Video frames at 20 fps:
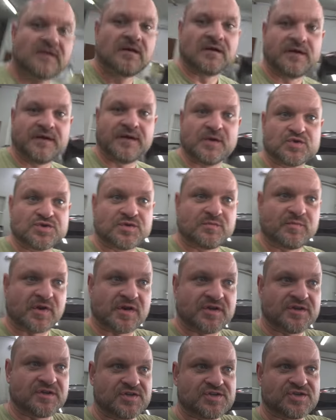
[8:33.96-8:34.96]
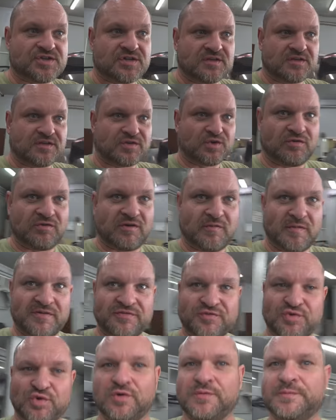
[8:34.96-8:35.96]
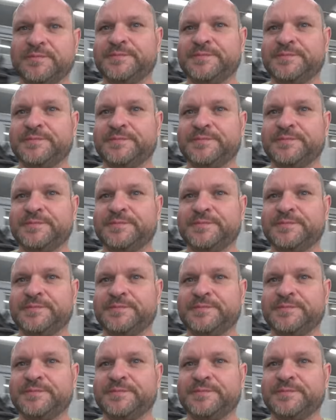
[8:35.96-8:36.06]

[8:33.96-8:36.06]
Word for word: Я уже практически на новом авто.